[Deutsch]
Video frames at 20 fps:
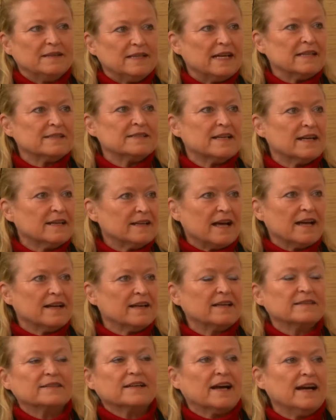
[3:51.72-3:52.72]
mhm. derzeit
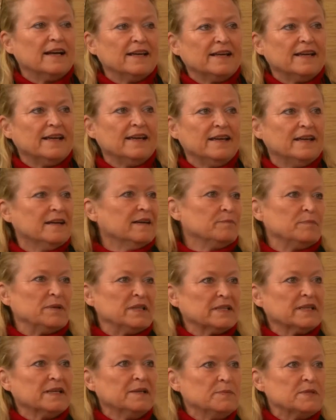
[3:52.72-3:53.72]
einer
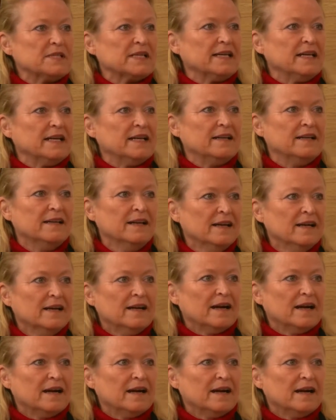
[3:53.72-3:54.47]
3G-Betriebsregel, mhm. mhm.